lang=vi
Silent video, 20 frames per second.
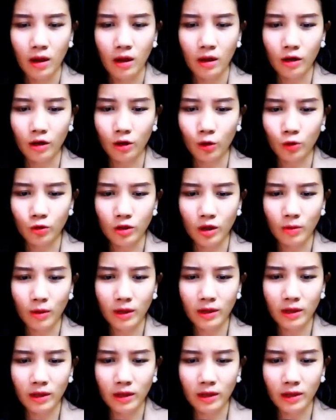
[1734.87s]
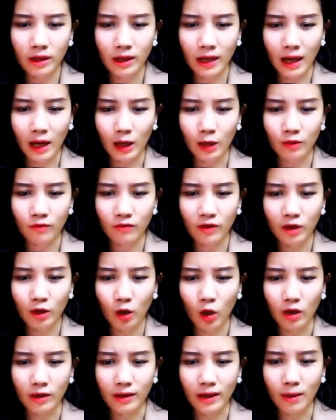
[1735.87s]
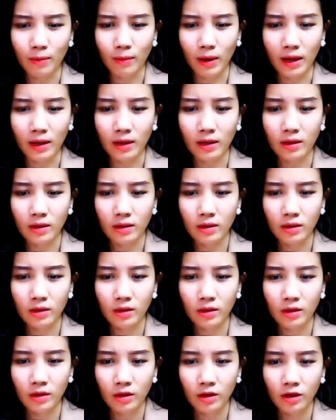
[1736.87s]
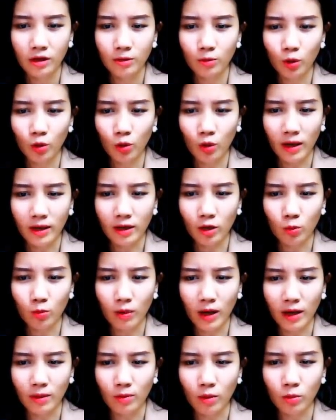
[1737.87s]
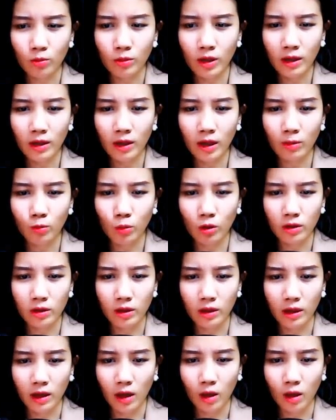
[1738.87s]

Ở đầu dây bên kia thì Khả Hân vẫn còn nghe máy. Môi của anh lúc này bỗng nhích lên một đường